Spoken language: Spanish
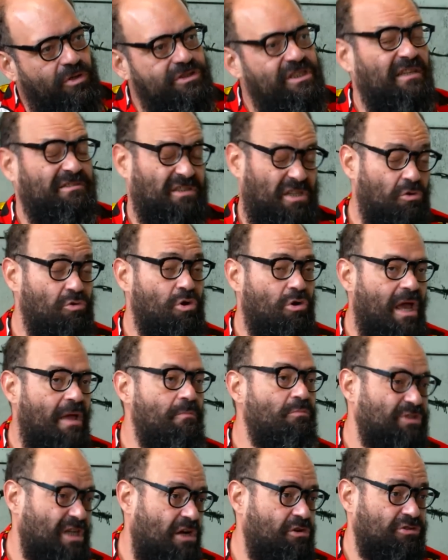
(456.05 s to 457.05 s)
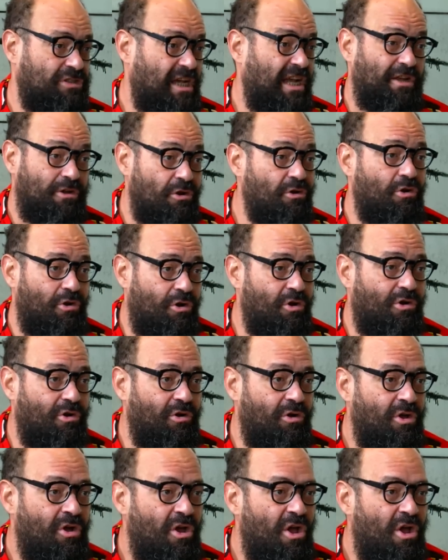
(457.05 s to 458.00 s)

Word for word: hostia, seguro que hay muchas cosas que yo no conozco.